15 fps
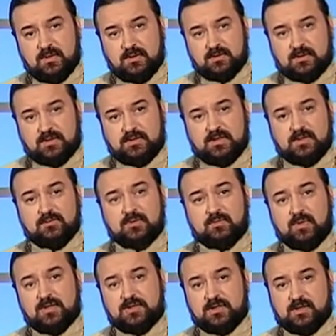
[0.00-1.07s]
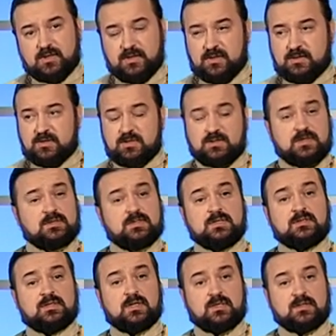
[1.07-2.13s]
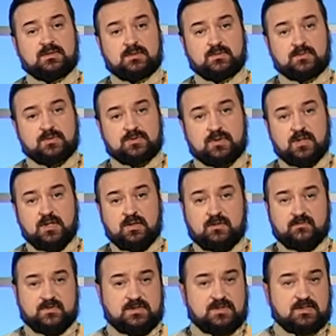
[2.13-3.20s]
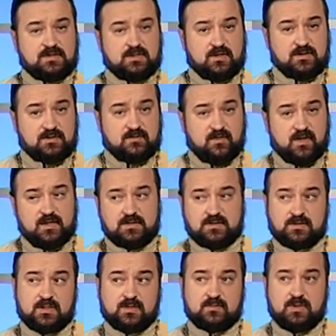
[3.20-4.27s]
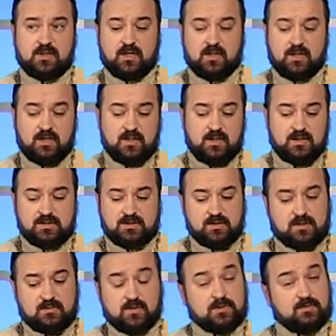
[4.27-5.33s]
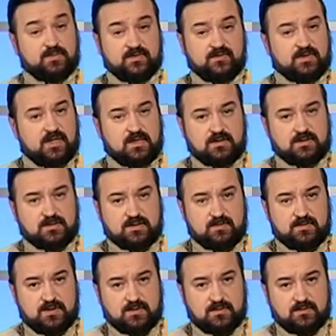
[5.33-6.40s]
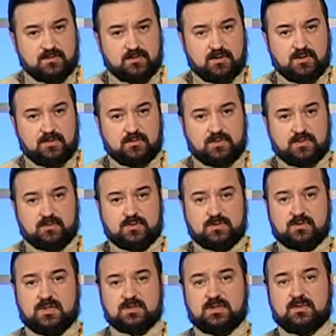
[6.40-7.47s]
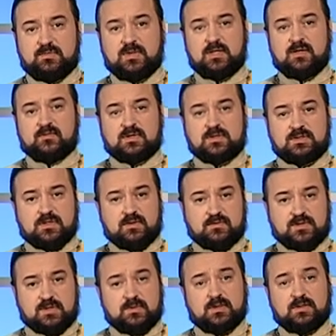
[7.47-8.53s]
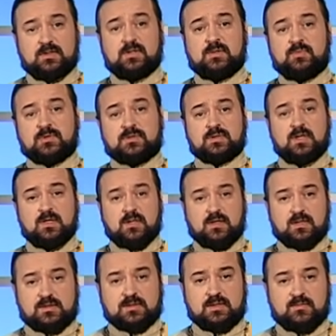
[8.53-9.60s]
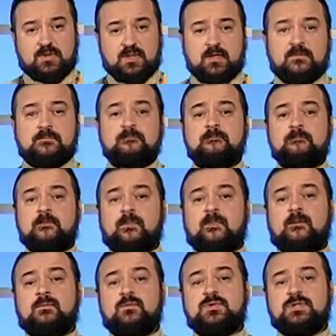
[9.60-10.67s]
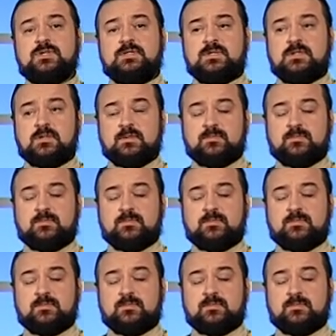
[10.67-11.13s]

достигнуть больших лет, достичь до старости, потому что везде старость хвалится, как бы, а Соломон подвергает это сомнению, потому что ослабели в конце, он в самой книге пишет, ослабели – мужи силы,